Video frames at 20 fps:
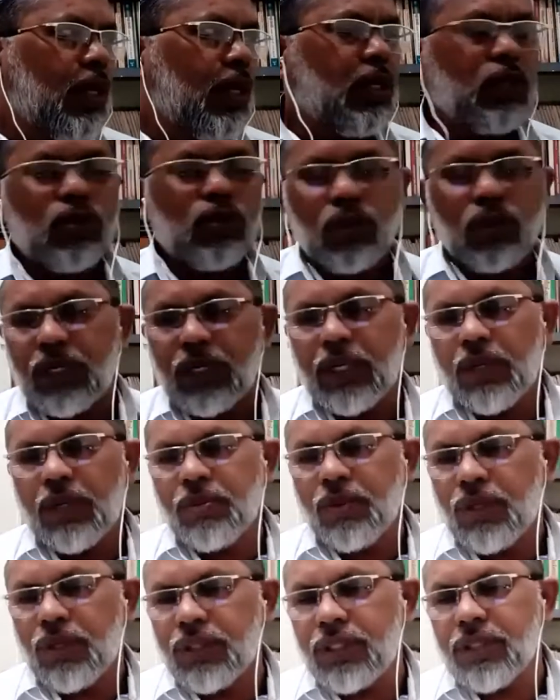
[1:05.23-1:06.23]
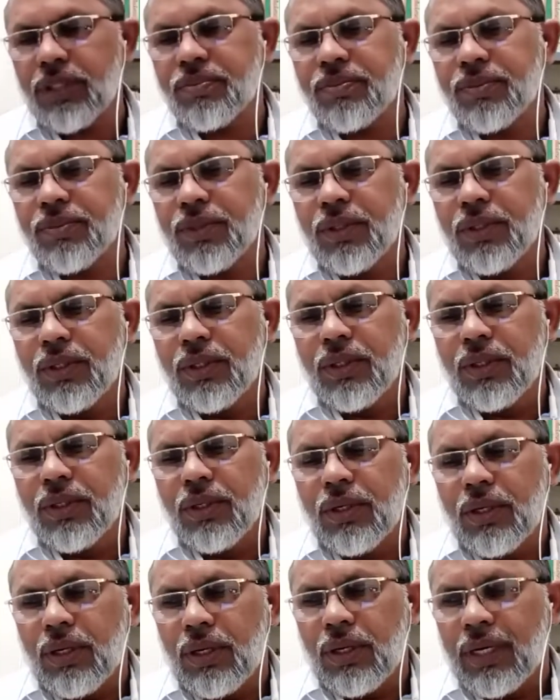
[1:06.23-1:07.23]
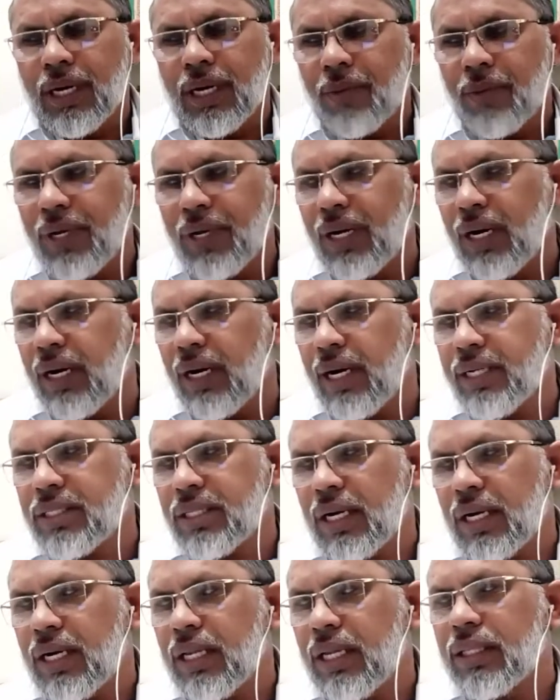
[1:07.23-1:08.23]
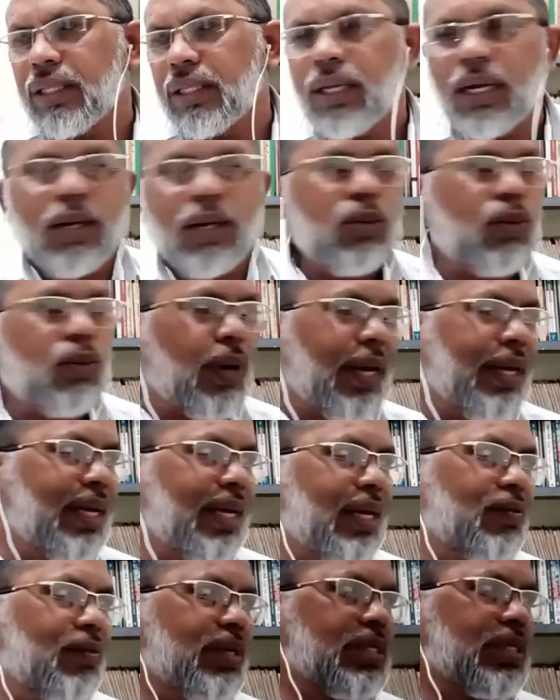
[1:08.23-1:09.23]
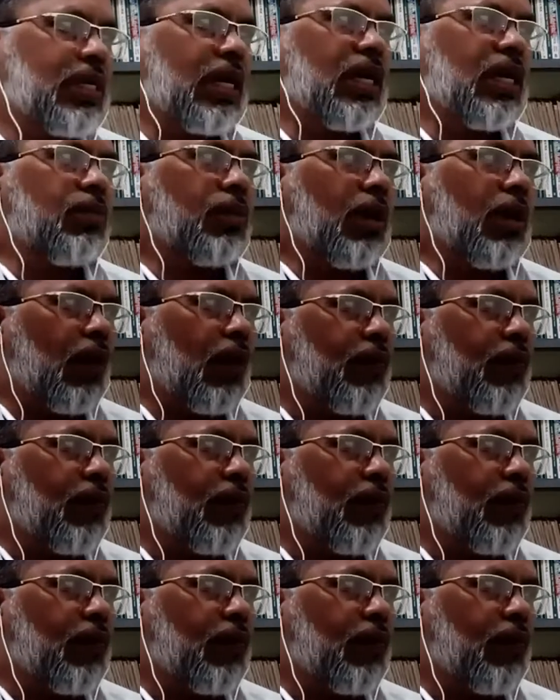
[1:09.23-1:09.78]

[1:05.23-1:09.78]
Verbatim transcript: என்று சொல்லுகிற பொழுது நபிகளார் சல்லல்லாஹு அலைஹி வசல்லம்